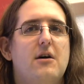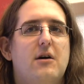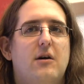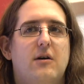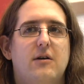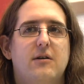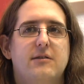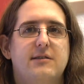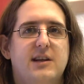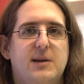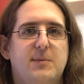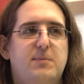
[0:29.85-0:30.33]

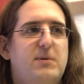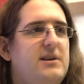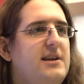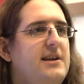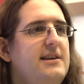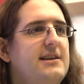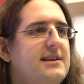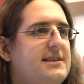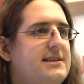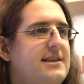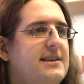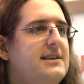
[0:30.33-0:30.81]
und ich
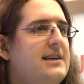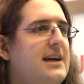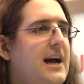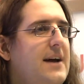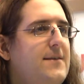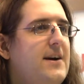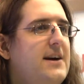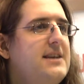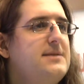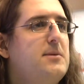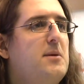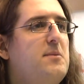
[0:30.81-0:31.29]
bediene das Ding
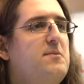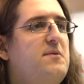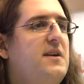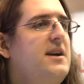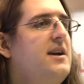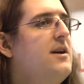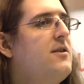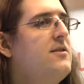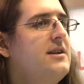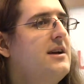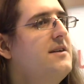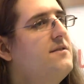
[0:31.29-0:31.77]
teilweise mit dem
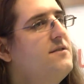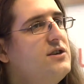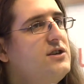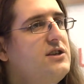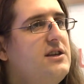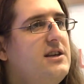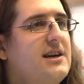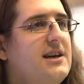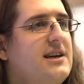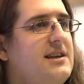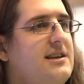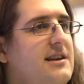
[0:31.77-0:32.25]
Finger und erwische
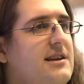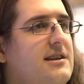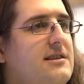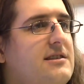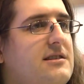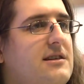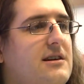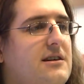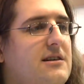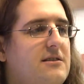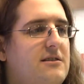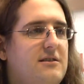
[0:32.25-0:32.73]
die richtigen
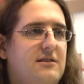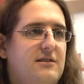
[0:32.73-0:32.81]
Sachen.